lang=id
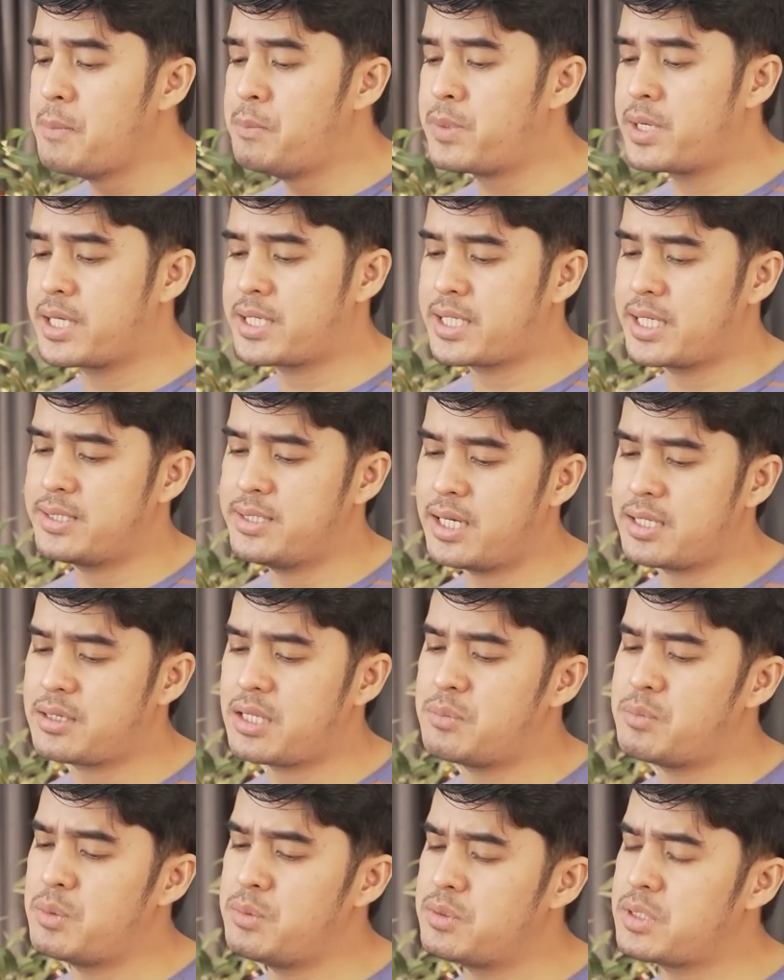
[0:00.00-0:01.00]
mereka
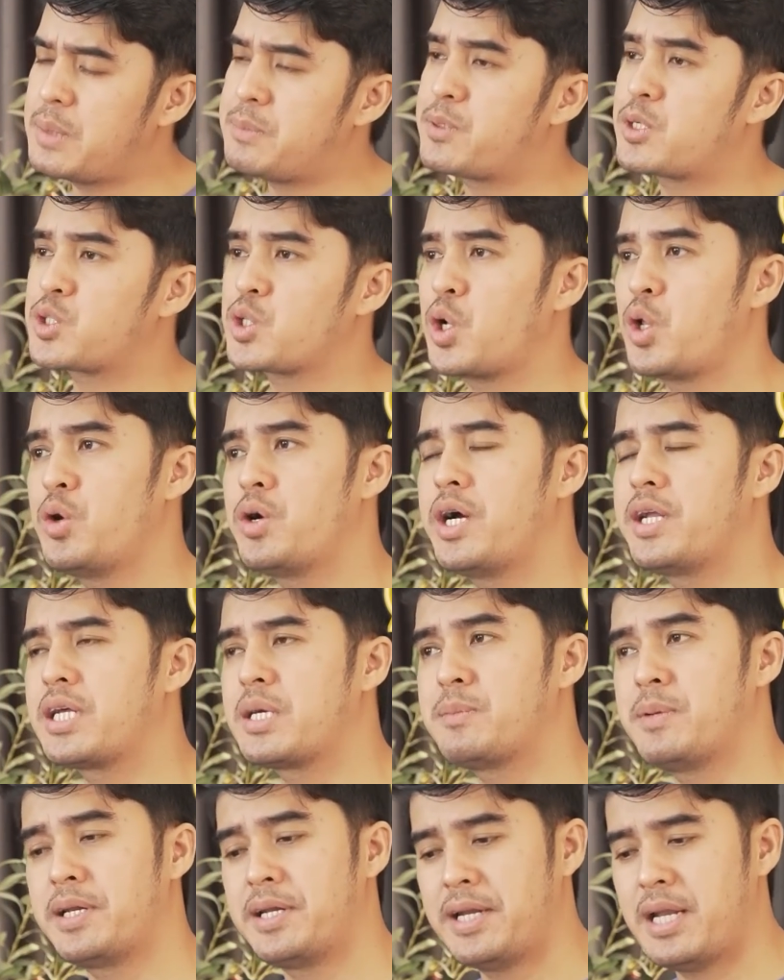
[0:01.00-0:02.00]
datang meminta pertolongan
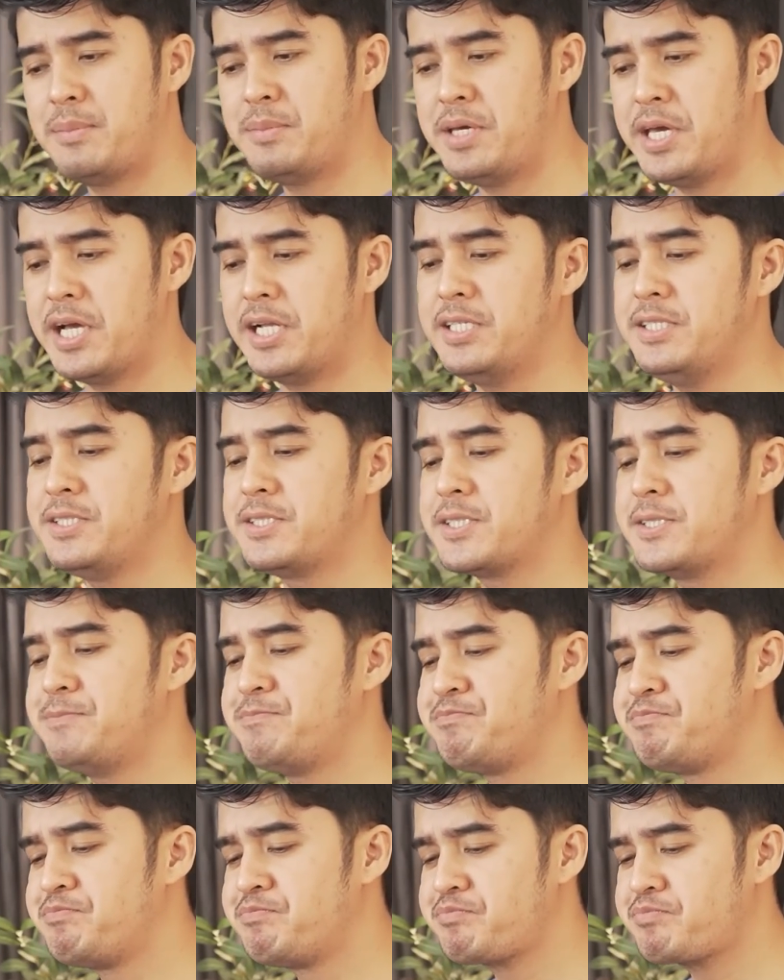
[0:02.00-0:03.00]
kepada nabi Elisa.
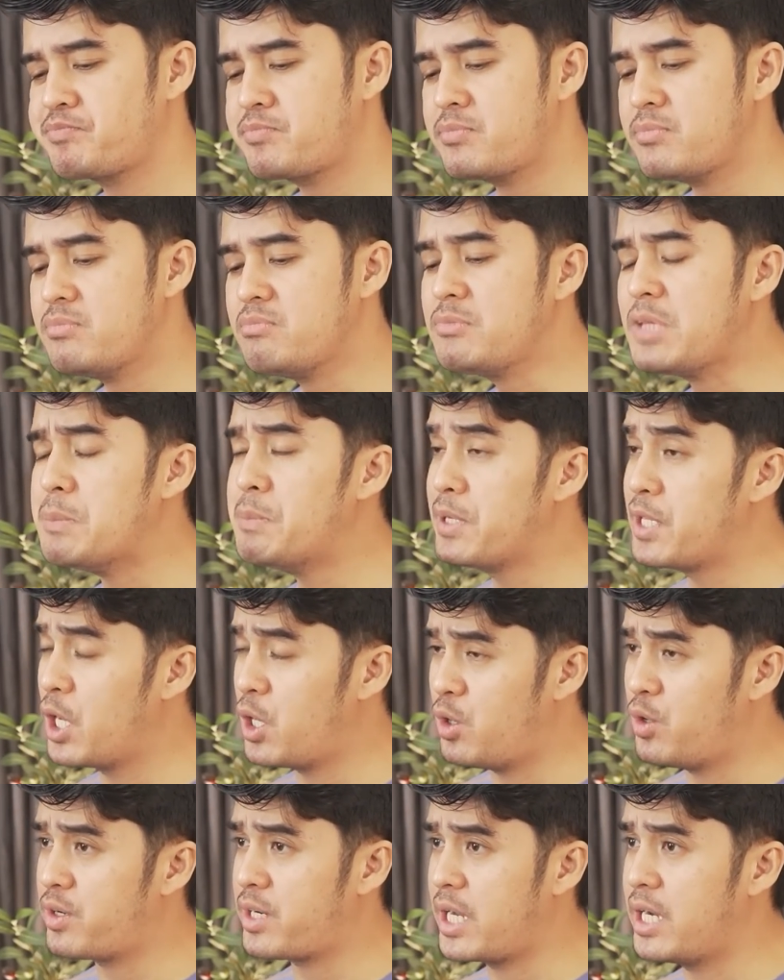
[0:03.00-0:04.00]
Banyak
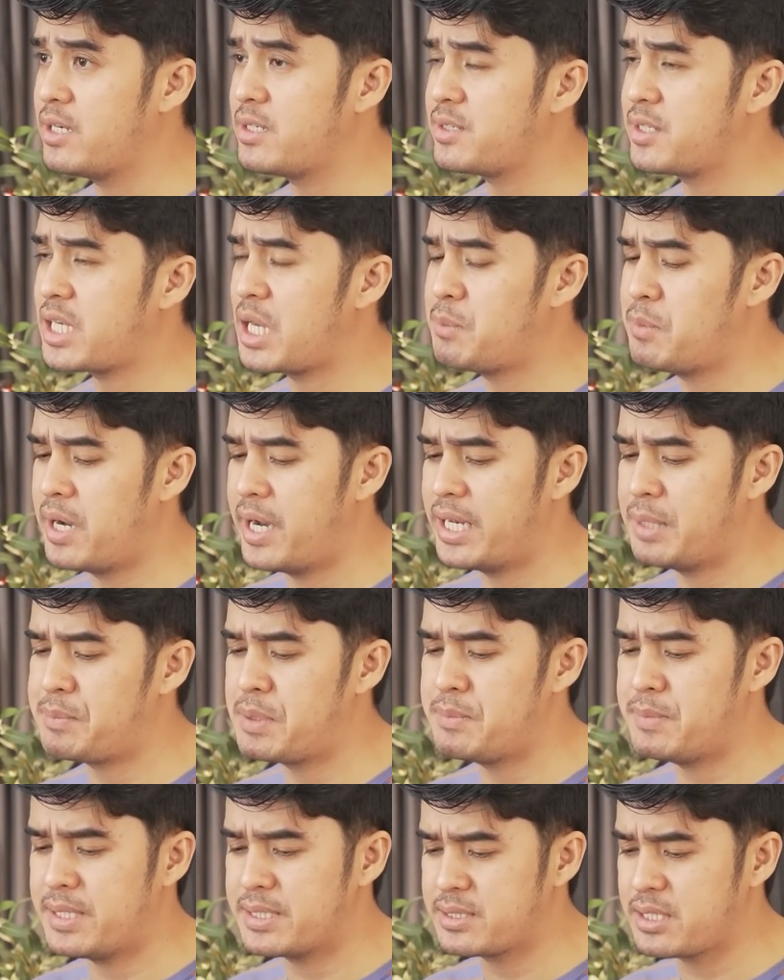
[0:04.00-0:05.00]
orang ketika
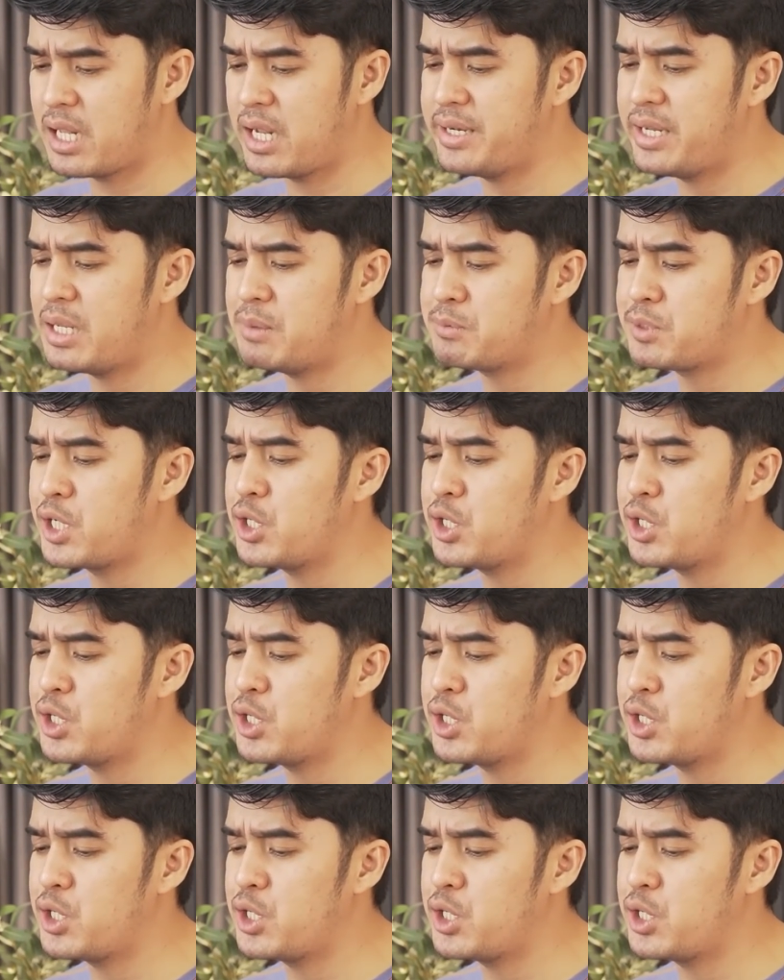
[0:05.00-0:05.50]
menghadapi masalah dalam